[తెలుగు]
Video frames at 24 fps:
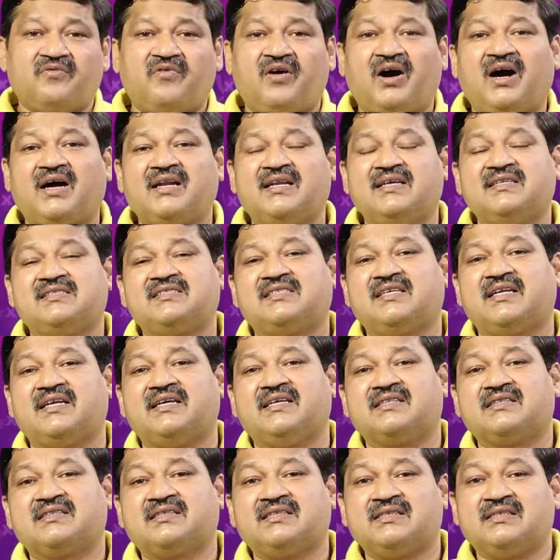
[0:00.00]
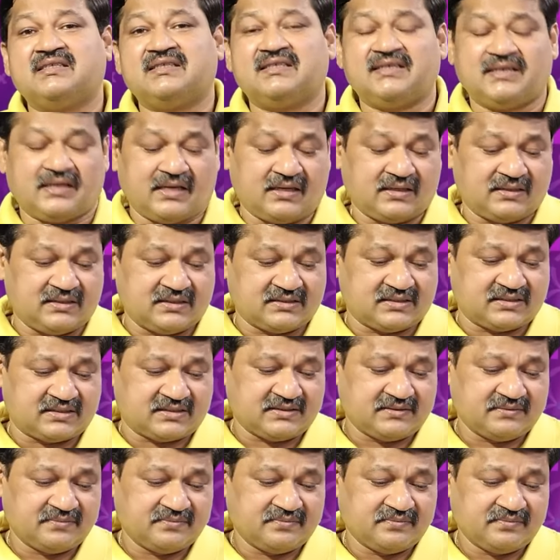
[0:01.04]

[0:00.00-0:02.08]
వాణిశ్రీ థర్డ్ ఆగస్ట్